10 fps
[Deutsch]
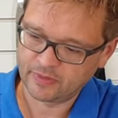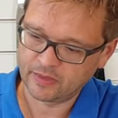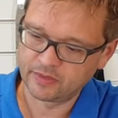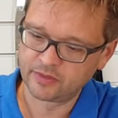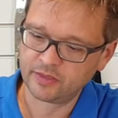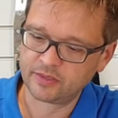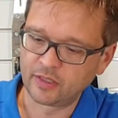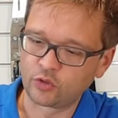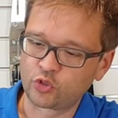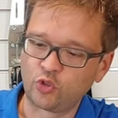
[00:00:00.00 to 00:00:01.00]
Dann sieht es
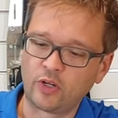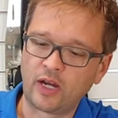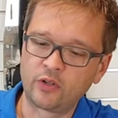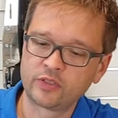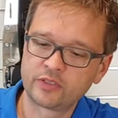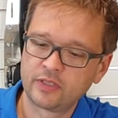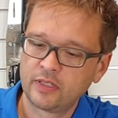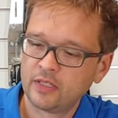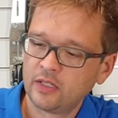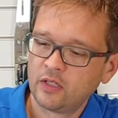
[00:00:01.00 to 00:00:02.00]
auch schöner aus.
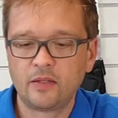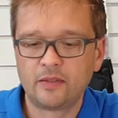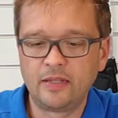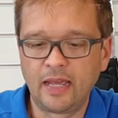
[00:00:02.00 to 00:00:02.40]
Die